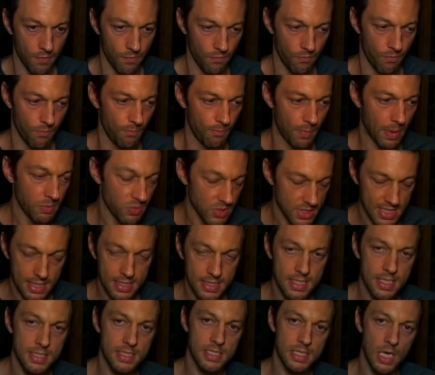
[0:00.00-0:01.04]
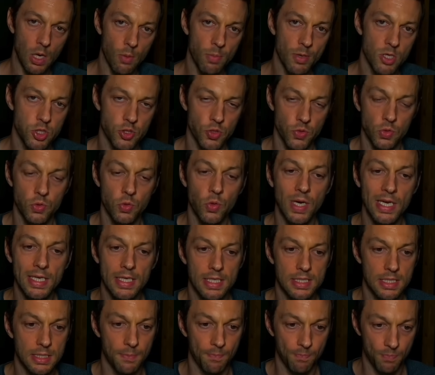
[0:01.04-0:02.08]
Man muss ganz, ganz sauber
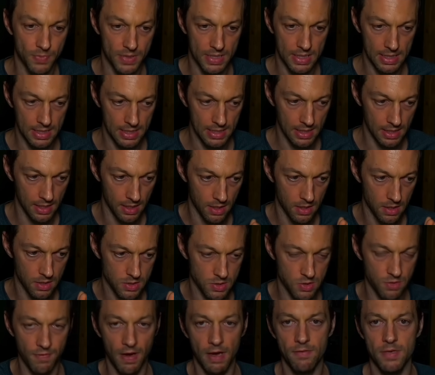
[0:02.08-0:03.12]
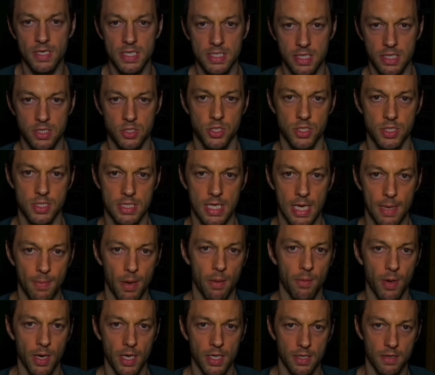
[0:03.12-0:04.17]
strukturiert die Survival Essentials
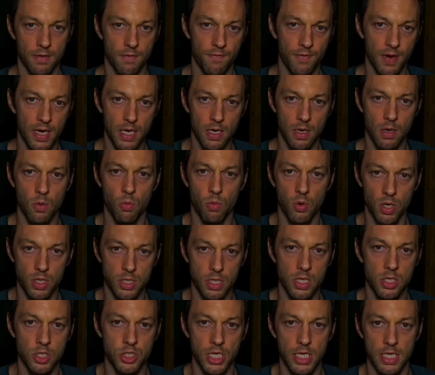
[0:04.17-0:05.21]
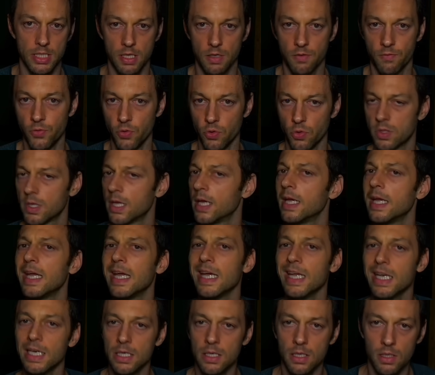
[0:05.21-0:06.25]
abarbeiten. Fire, Water, Shelter, Food
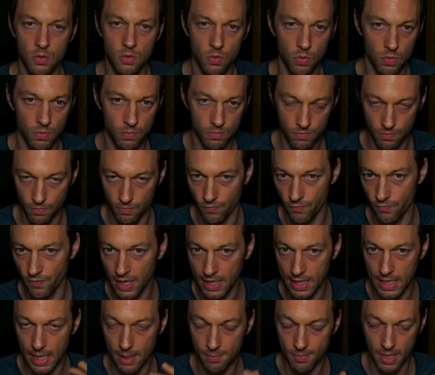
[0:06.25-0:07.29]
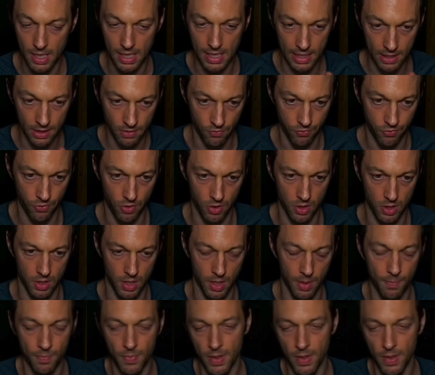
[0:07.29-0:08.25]
in variabler Reihenfolge